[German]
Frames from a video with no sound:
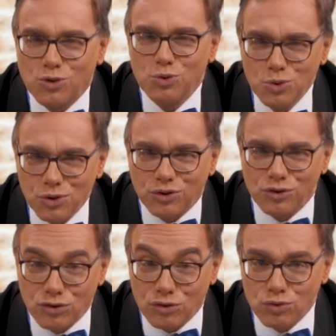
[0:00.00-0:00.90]
gut
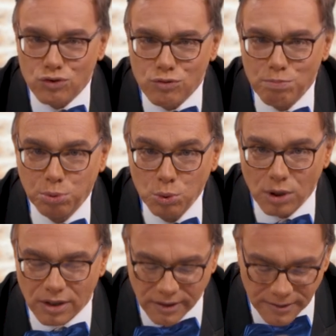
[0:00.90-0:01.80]
zu
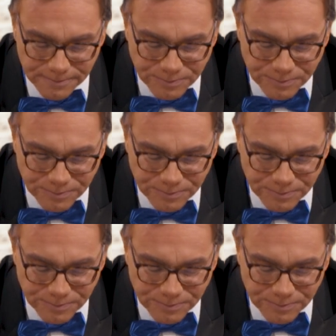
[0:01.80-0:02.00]
spuren.